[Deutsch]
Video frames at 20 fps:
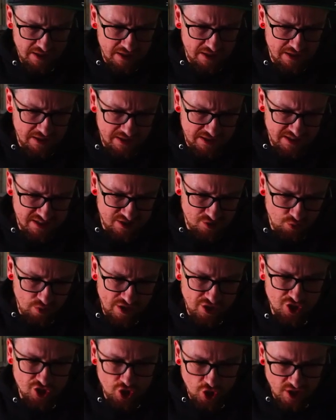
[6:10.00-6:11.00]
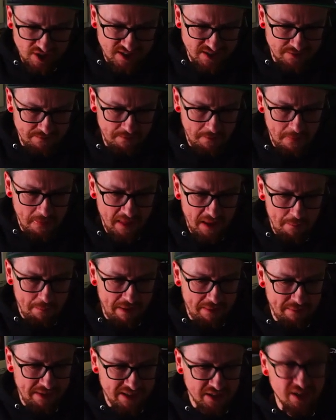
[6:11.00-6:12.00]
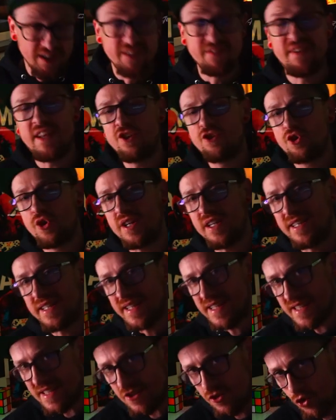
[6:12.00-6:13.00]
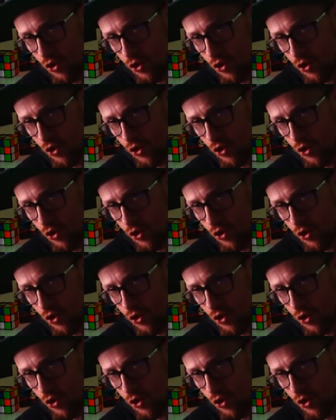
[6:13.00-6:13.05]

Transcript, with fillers: äh, dazu entschlossen, bei meiner eventuellen nächsten